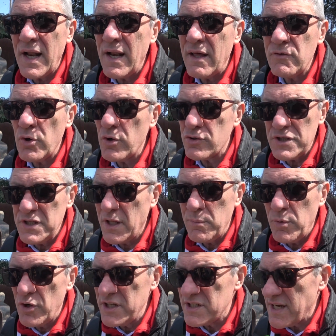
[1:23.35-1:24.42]
nel lavoro si
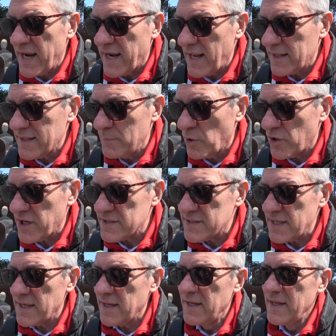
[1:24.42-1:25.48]
indebolisce anche la
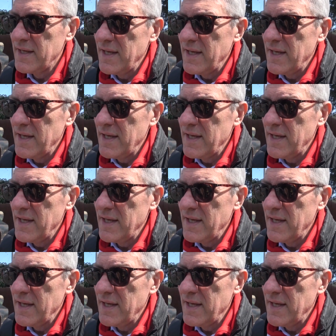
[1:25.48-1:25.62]
democrazia